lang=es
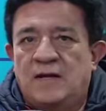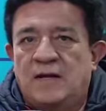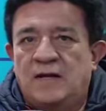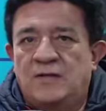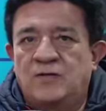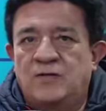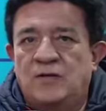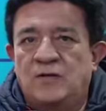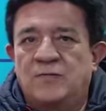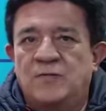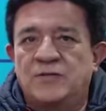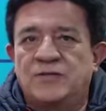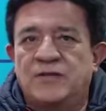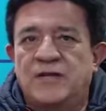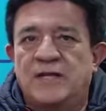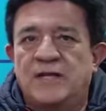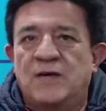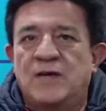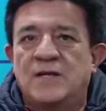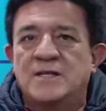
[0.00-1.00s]
Eso hemos
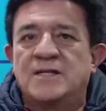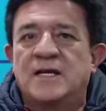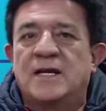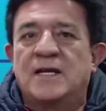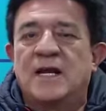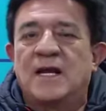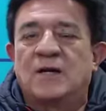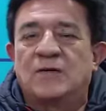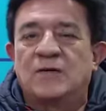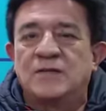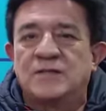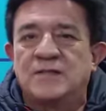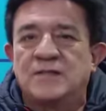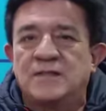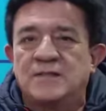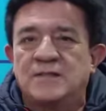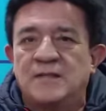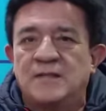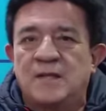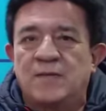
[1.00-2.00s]
tenido hasta de la
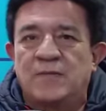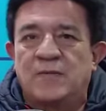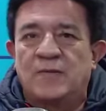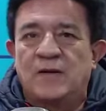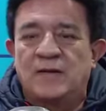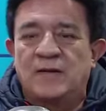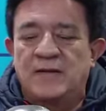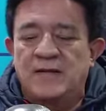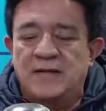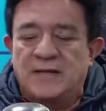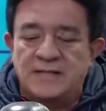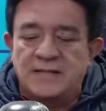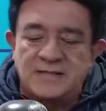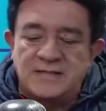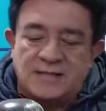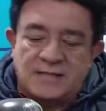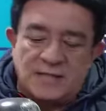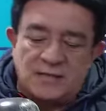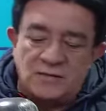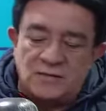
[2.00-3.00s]
Conchinchina, pero alguien aquí
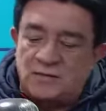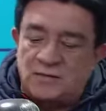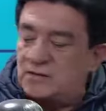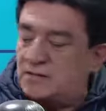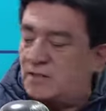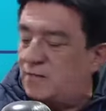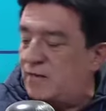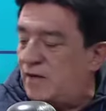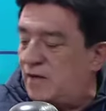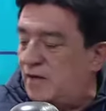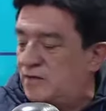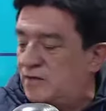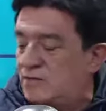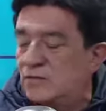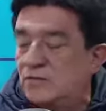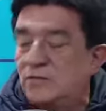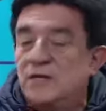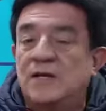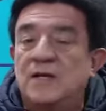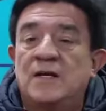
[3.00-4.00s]
cercano se nos había
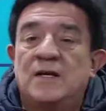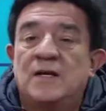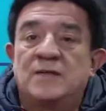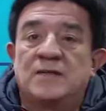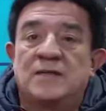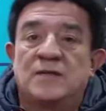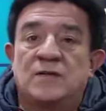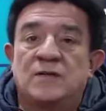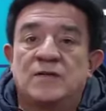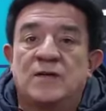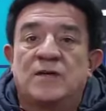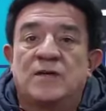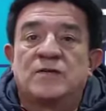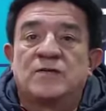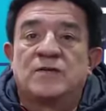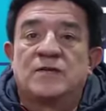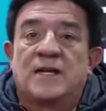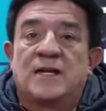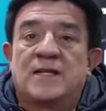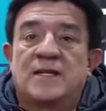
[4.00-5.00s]
hecho, se nos ha
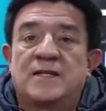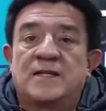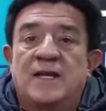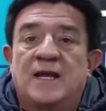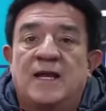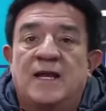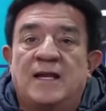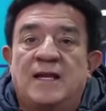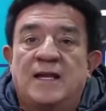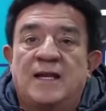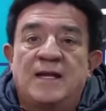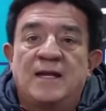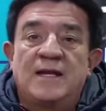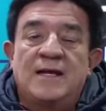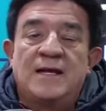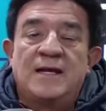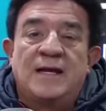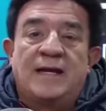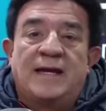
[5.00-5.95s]
hecho tarde traerla.